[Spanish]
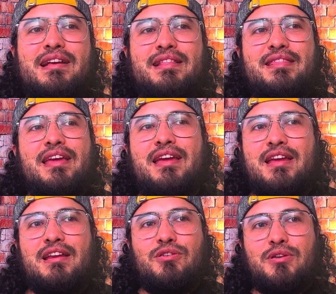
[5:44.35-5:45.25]

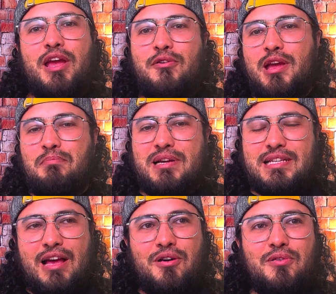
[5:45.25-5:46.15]
de lo que había
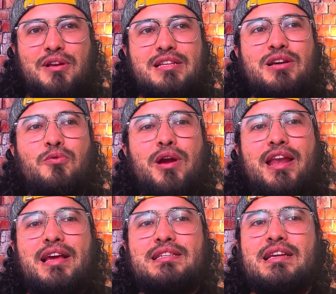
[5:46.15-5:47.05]
pasado con las
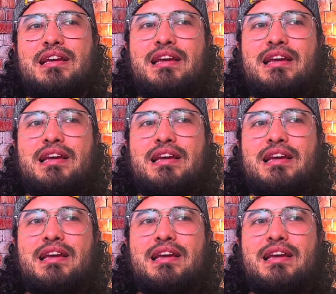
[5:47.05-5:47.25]
abuelas